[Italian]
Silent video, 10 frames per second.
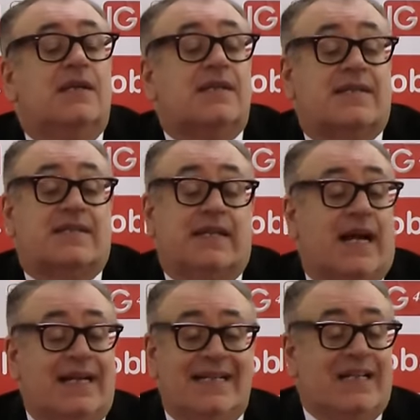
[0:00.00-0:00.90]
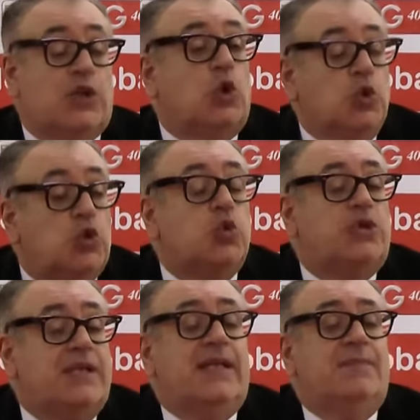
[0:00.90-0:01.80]
Stasera con
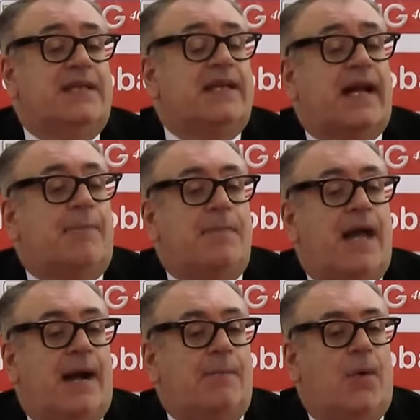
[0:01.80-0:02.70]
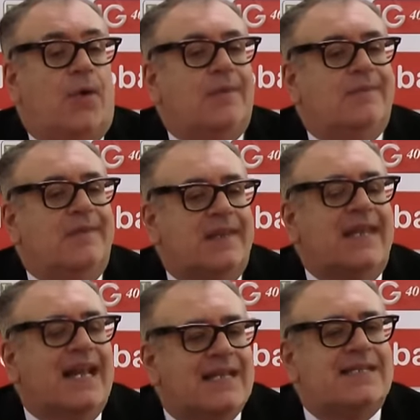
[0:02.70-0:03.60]
tutti i limiti che abbiamo
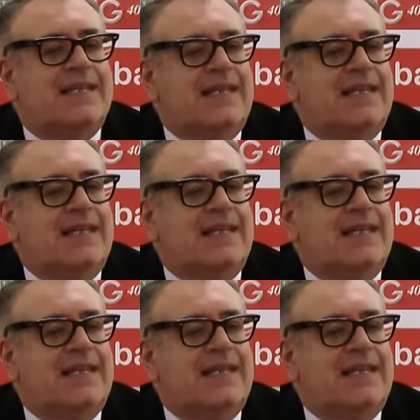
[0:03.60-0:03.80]
nel